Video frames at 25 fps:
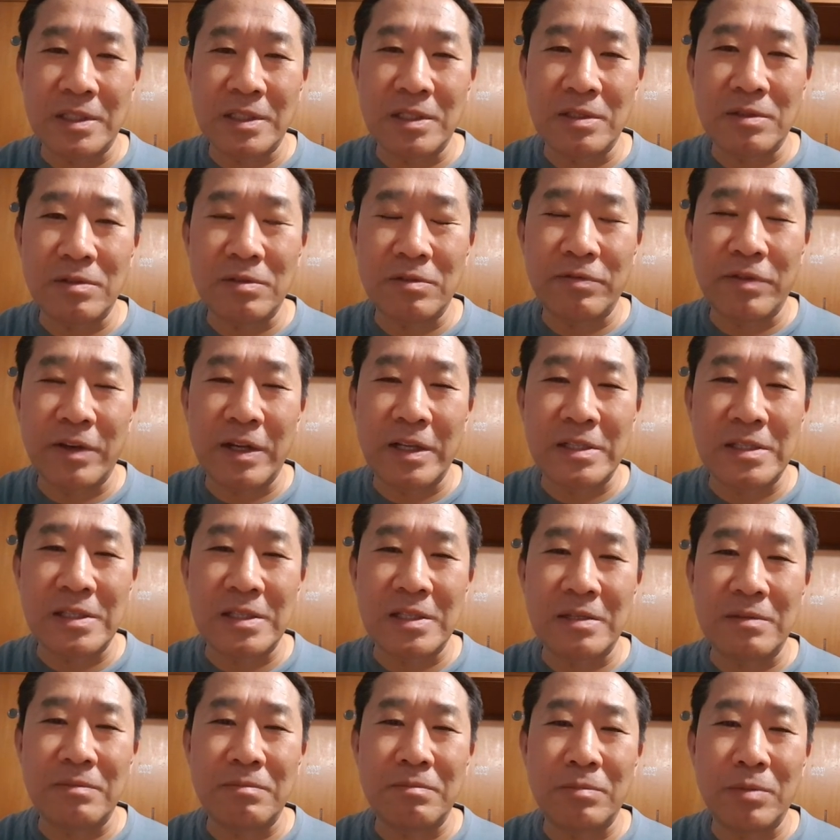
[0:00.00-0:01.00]
Jesus fala
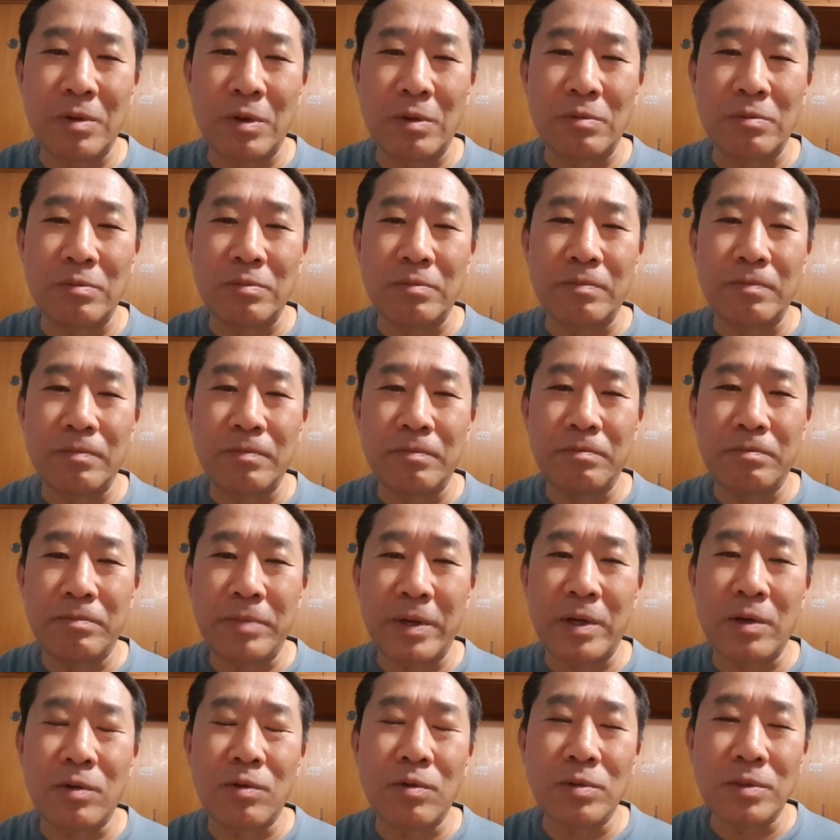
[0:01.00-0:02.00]
assim: bom,
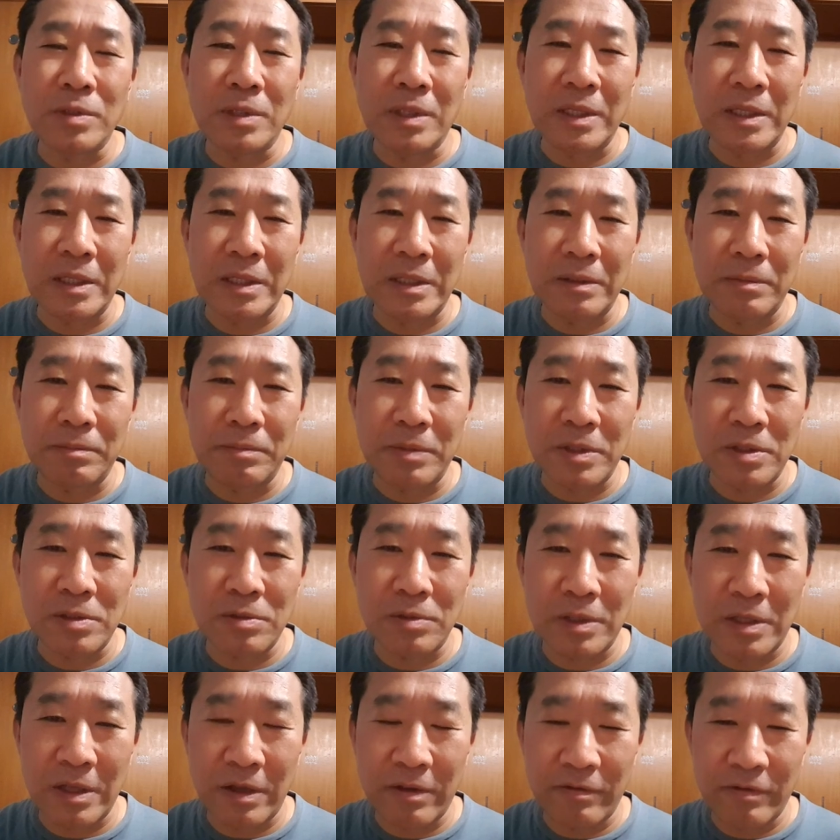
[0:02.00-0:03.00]
pergunta a
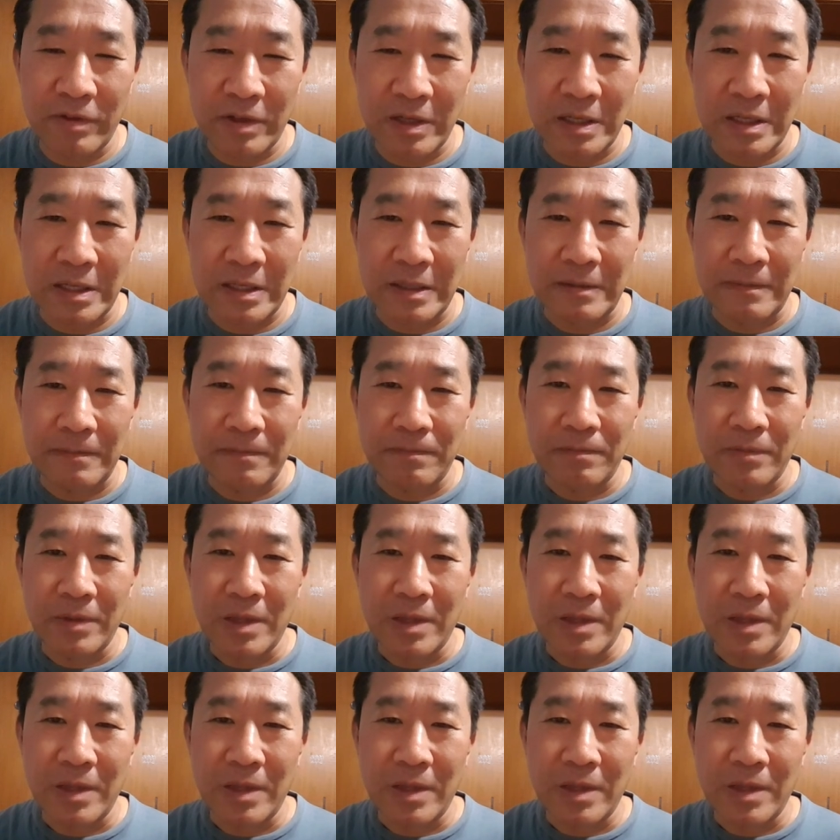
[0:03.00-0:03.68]
pessoa da vida